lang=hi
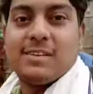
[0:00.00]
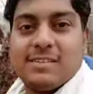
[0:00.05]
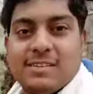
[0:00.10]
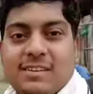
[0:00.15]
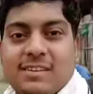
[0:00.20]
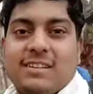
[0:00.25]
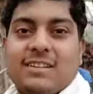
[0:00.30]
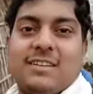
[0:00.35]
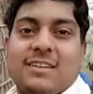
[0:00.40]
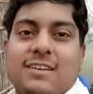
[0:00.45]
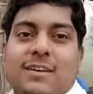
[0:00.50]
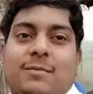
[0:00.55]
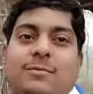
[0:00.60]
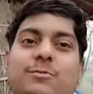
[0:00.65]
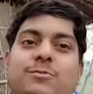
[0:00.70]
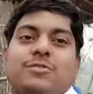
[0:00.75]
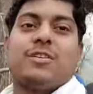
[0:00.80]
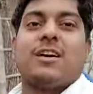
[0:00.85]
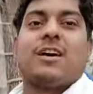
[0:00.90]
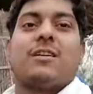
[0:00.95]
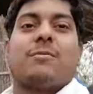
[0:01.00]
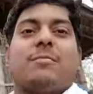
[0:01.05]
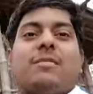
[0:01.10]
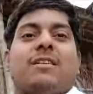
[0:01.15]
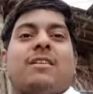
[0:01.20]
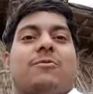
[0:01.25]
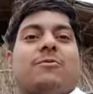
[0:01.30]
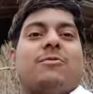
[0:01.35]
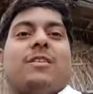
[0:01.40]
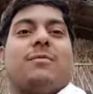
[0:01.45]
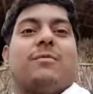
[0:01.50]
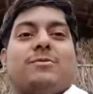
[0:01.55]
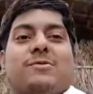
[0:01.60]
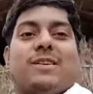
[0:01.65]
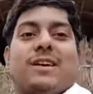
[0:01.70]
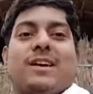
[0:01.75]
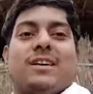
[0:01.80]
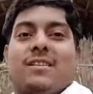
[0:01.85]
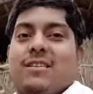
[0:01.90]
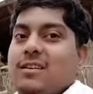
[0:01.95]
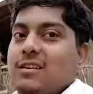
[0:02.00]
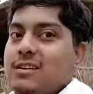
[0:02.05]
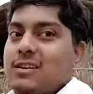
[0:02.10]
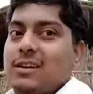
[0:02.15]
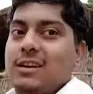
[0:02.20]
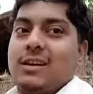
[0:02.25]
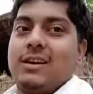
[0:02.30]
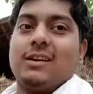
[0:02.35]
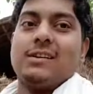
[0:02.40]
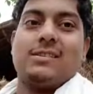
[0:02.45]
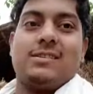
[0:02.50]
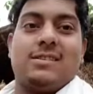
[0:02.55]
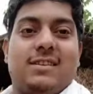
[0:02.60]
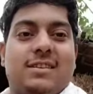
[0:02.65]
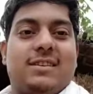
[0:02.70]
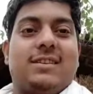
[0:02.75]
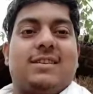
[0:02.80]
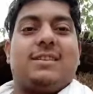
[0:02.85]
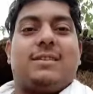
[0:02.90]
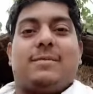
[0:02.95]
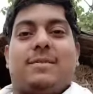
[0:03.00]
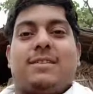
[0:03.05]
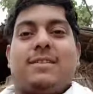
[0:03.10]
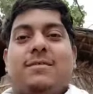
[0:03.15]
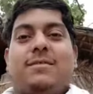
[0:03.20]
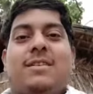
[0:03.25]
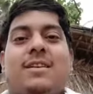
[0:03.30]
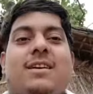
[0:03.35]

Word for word: सीन रहता है यहाँ भुस्कार बना हुआ है भुस्कार का सीन ले लेते हैं मतलब